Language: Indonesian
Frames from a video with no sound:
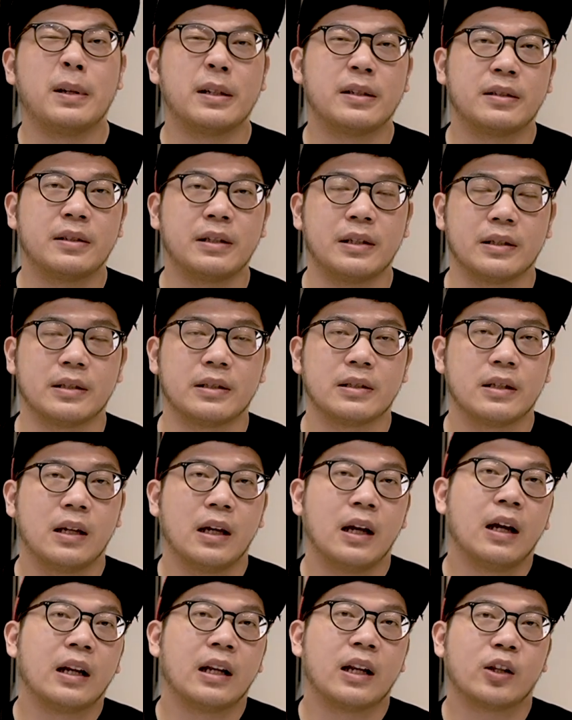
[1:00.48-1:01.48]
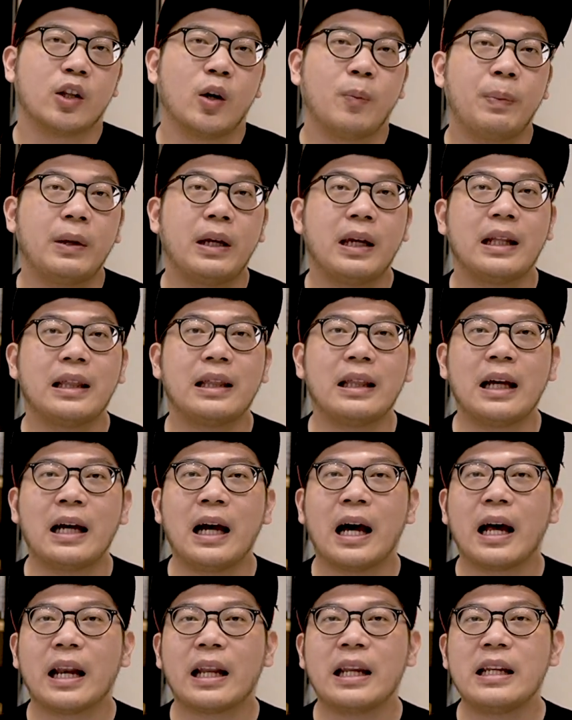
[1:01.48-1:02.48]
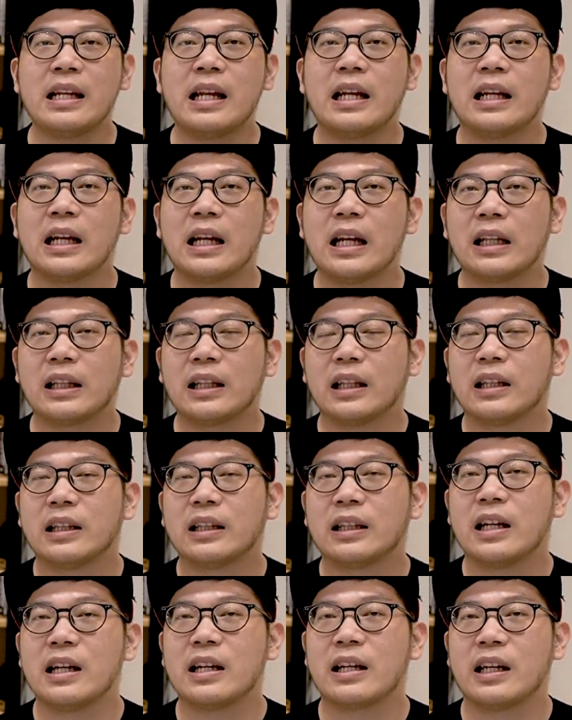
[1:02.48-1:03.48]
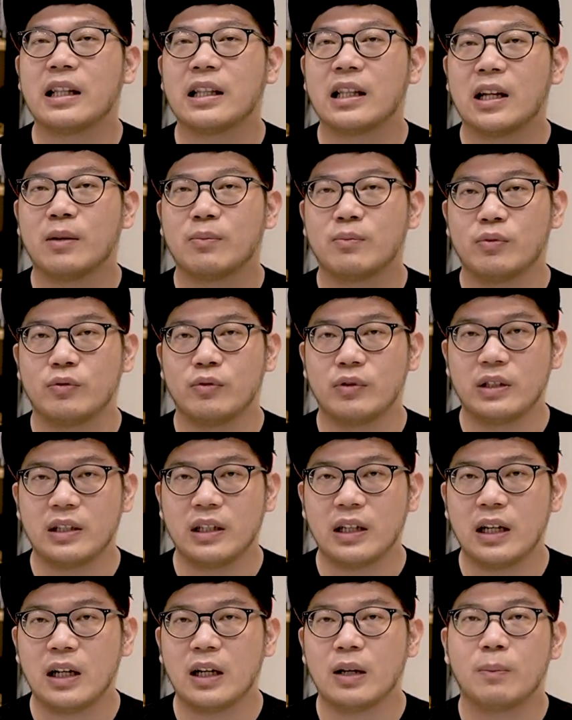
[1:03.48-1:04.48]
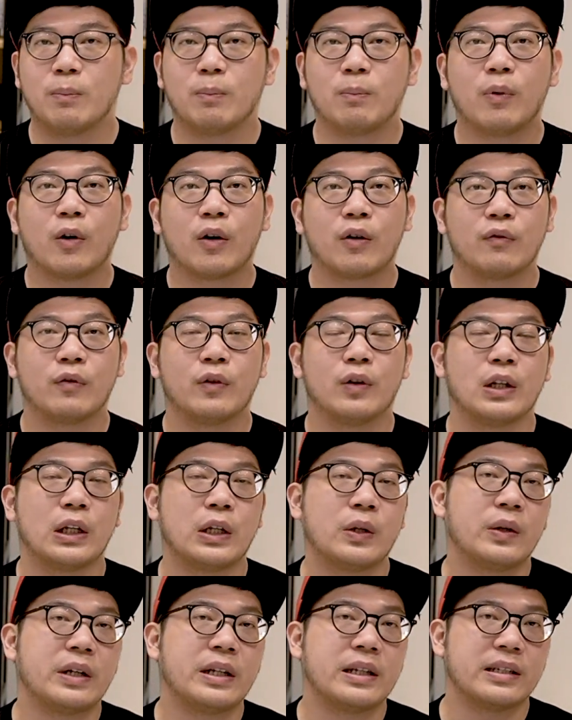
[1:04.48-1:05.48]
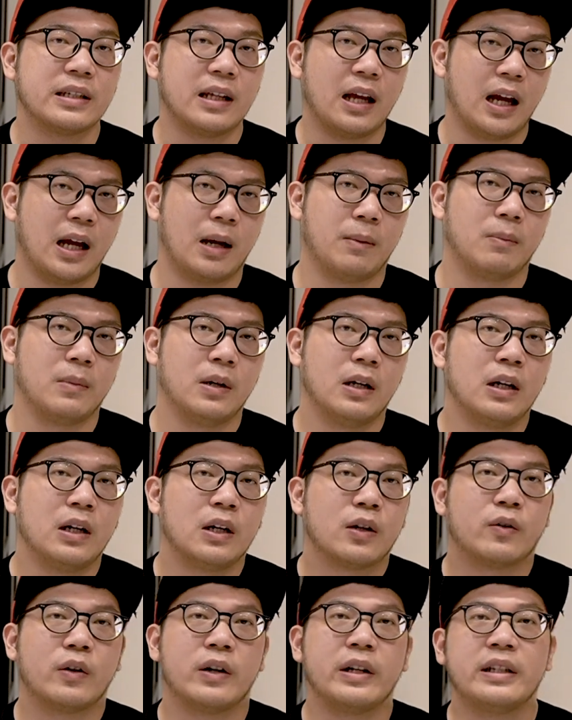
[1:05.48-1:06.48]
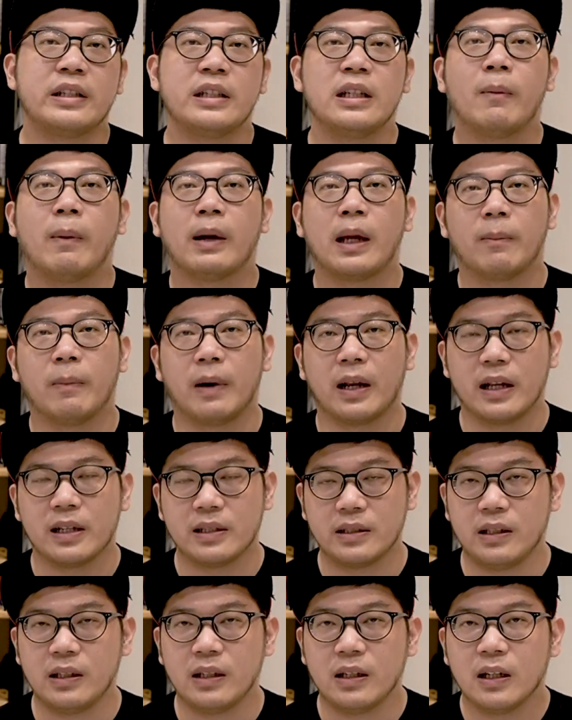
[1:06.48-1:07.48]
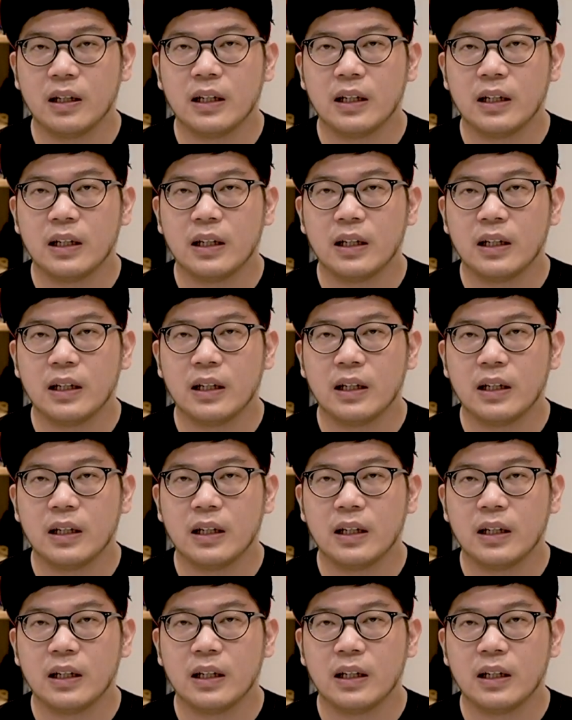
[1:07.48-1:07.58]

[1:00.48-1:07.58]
bisnis. Nah, topik kita hari ini adalah tentang kita punya portfolio di saham. Kondisinya bagaimana sih?